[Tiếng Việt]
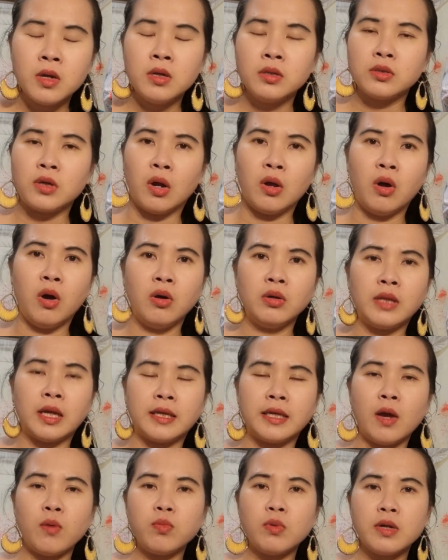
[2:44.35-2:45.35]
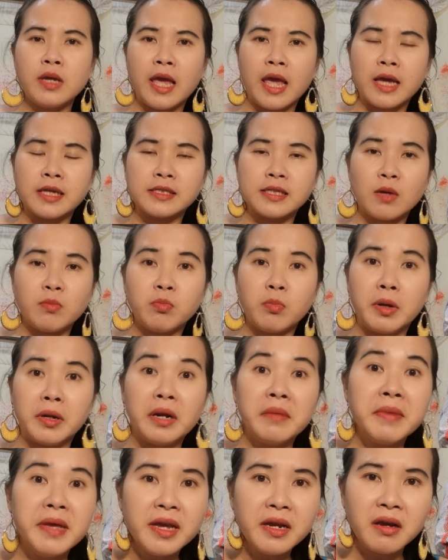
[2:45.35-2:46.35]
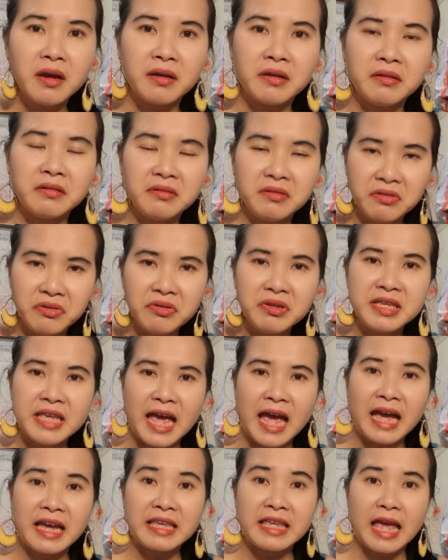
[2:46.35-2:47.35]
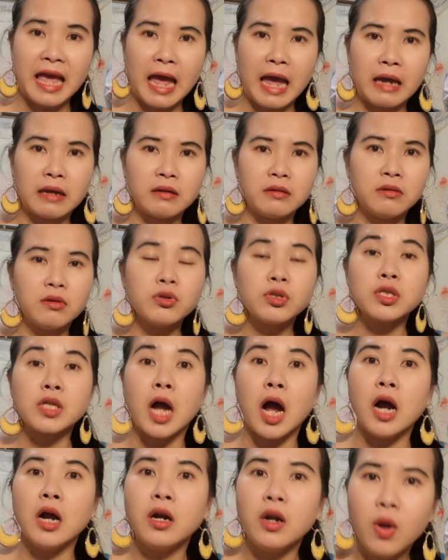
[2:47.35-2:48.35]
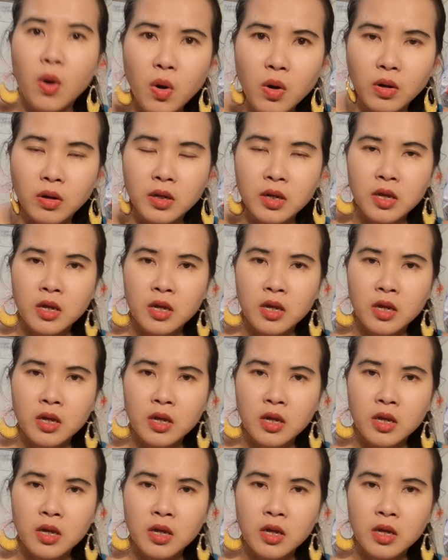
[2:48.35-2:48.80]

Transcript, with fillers: trời ơi thằng nhóc nó nghe xong rồi nó biết rồi nó dạ dạ nó sợ luôn